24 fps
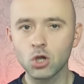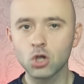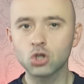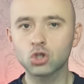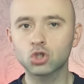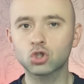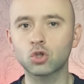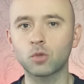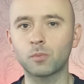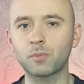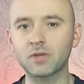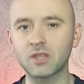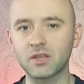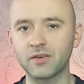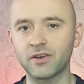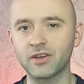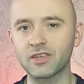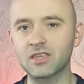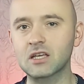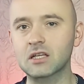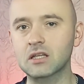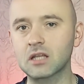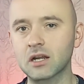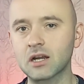что
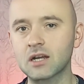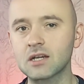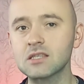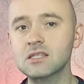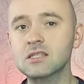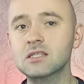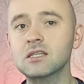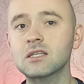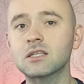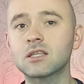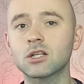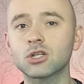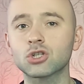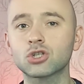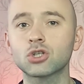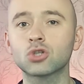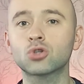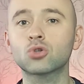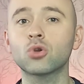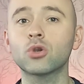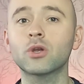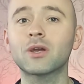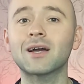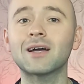подавать декларации
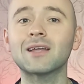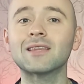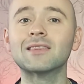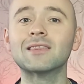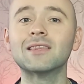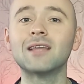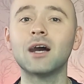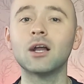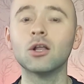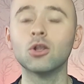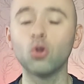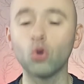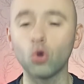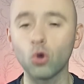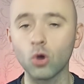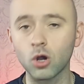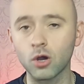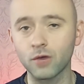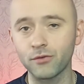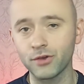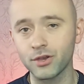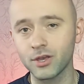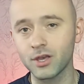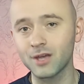должны только
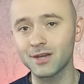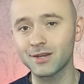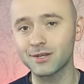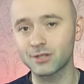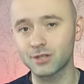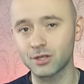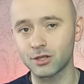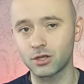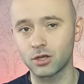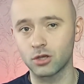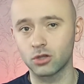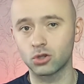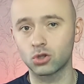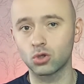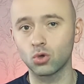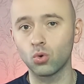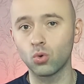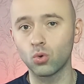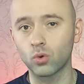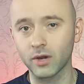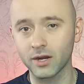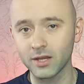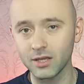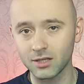налоговые резиденты
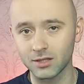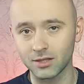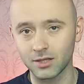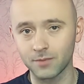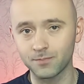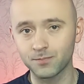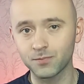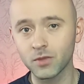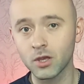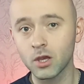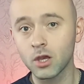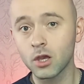Украины.